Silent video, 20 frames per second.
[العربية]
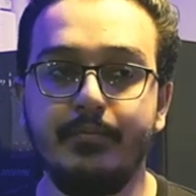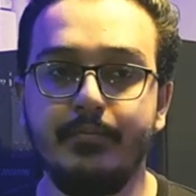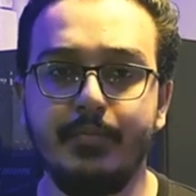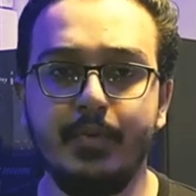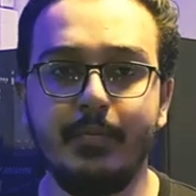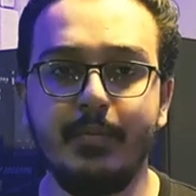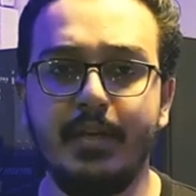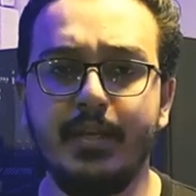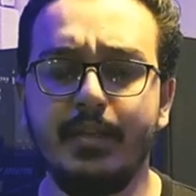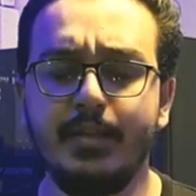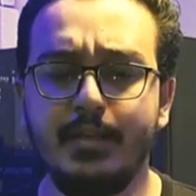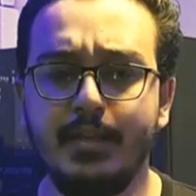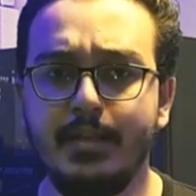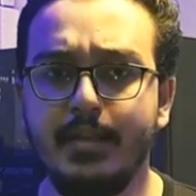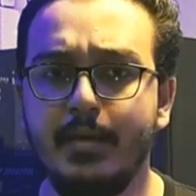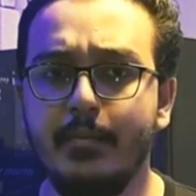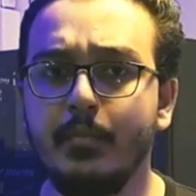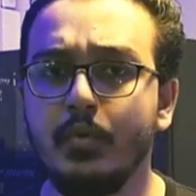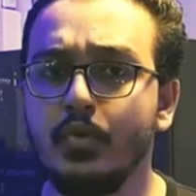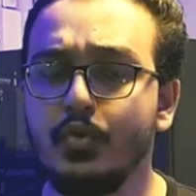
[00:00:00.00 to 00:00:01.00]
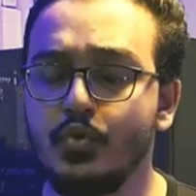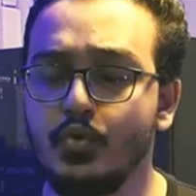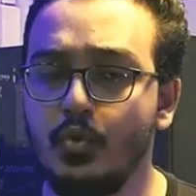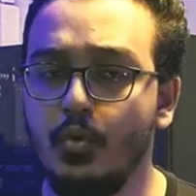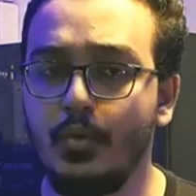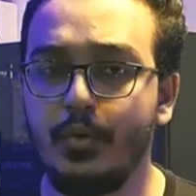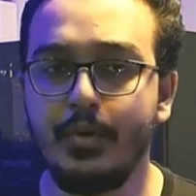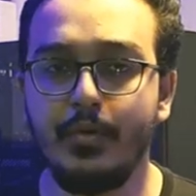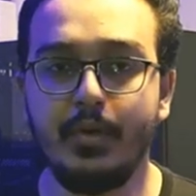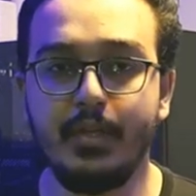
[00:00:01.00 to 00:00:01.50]
بما ان انا من
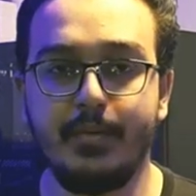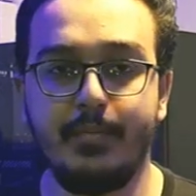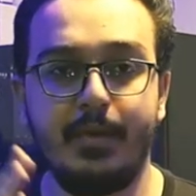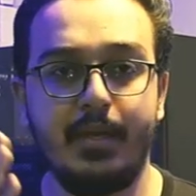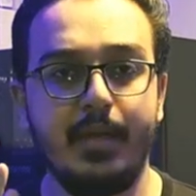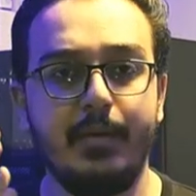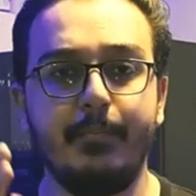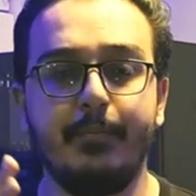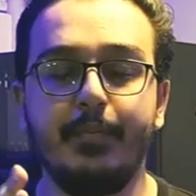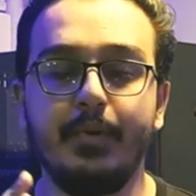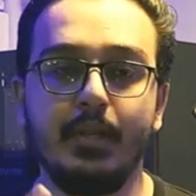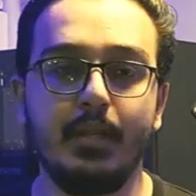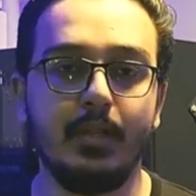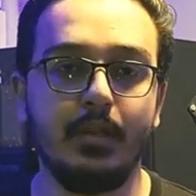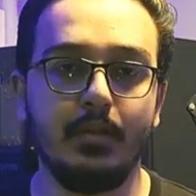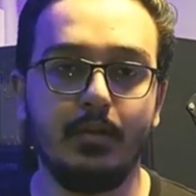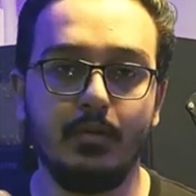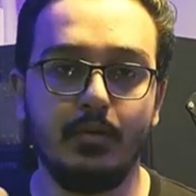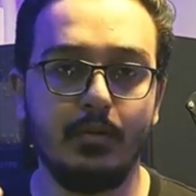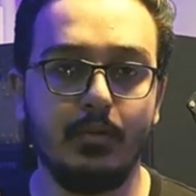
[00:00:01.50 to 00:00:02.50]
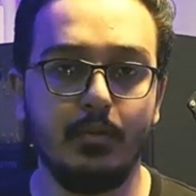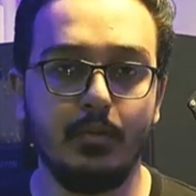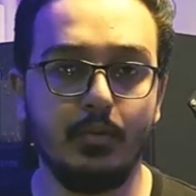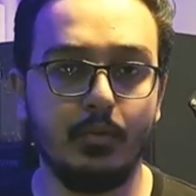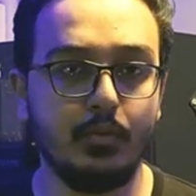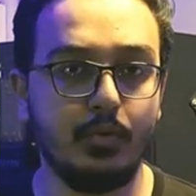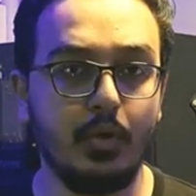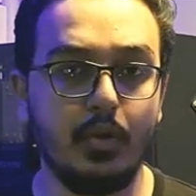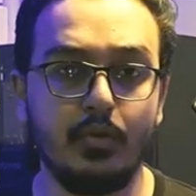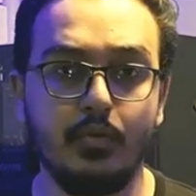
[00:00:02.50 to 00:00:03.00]
صغري وانا بحب
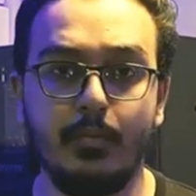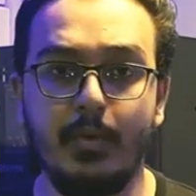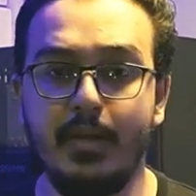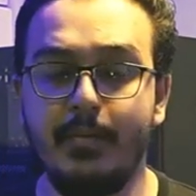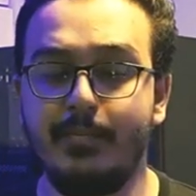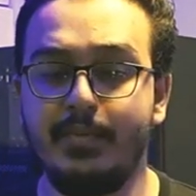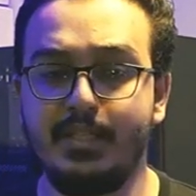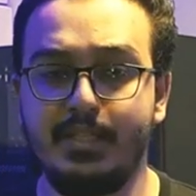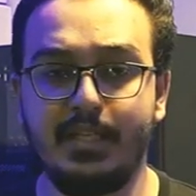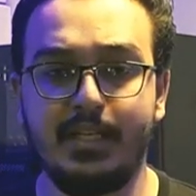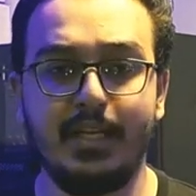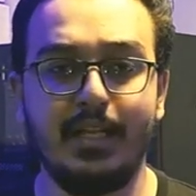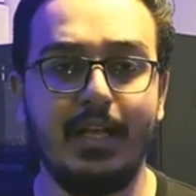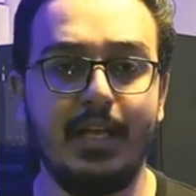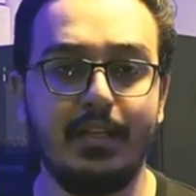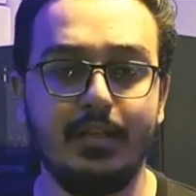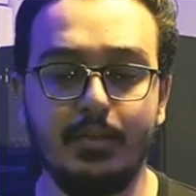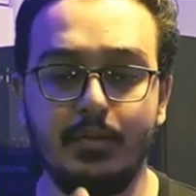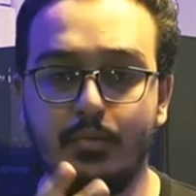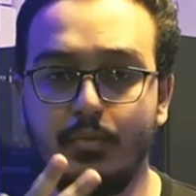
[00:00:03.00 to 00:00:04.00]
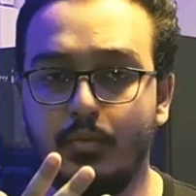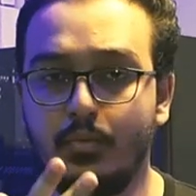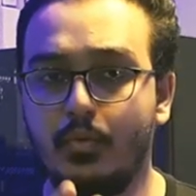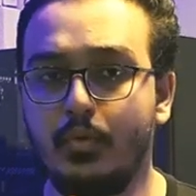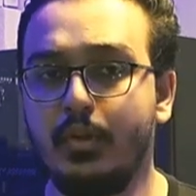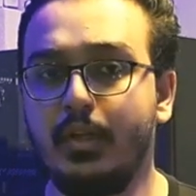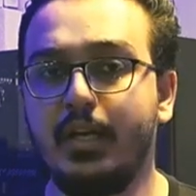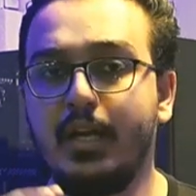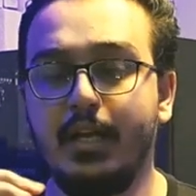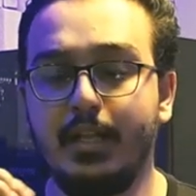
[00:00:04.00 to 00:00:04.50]
القدرات وبحب السكه الحديد
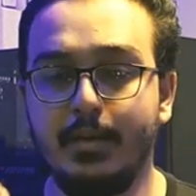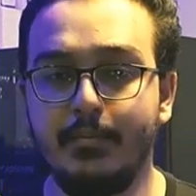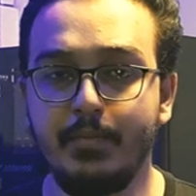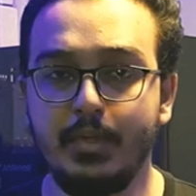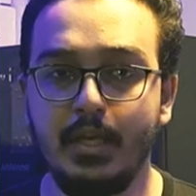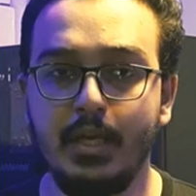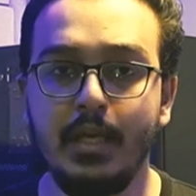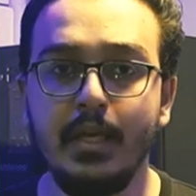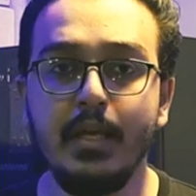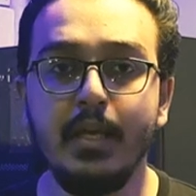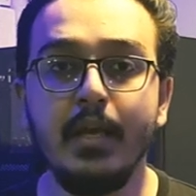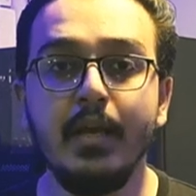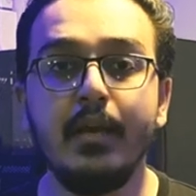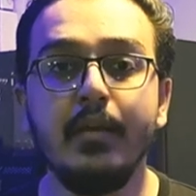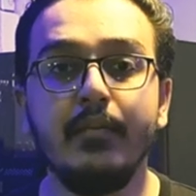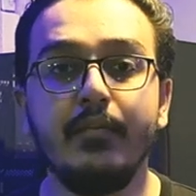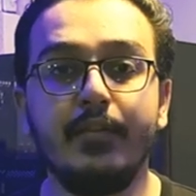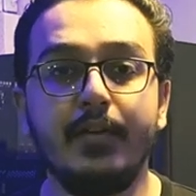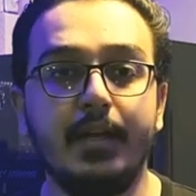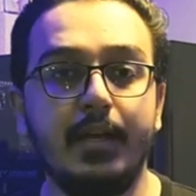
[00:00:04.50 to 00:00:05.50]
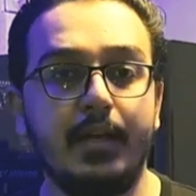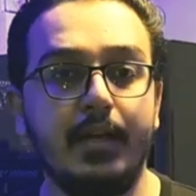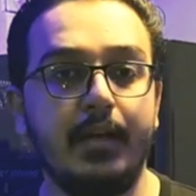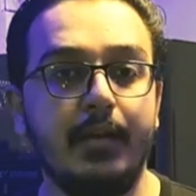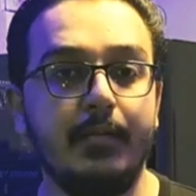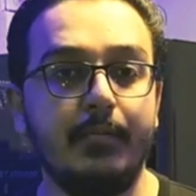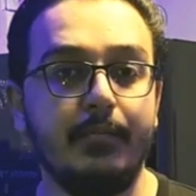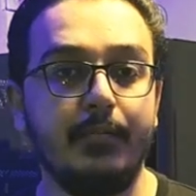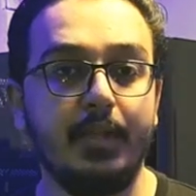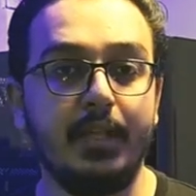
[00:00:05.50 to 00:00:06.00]
وكل الكلام ده
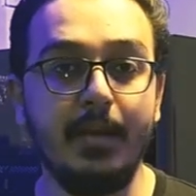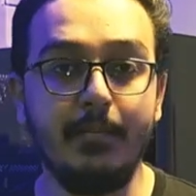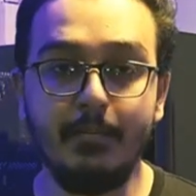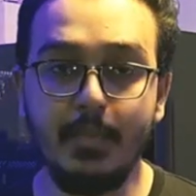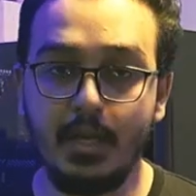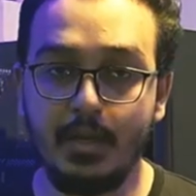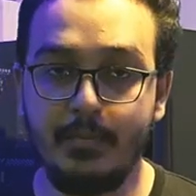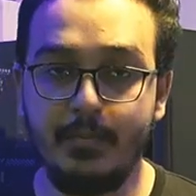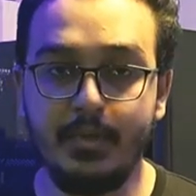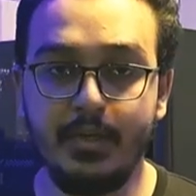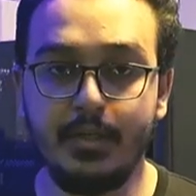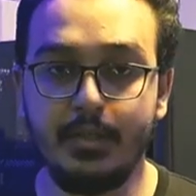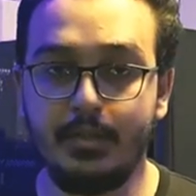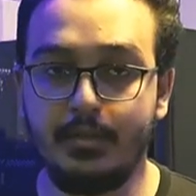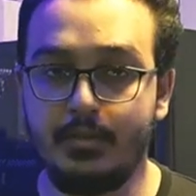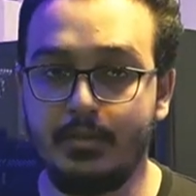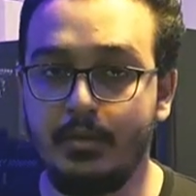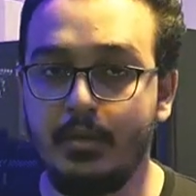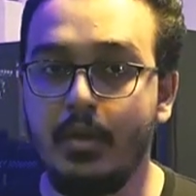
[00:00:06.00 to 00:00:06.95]
فلما كبرت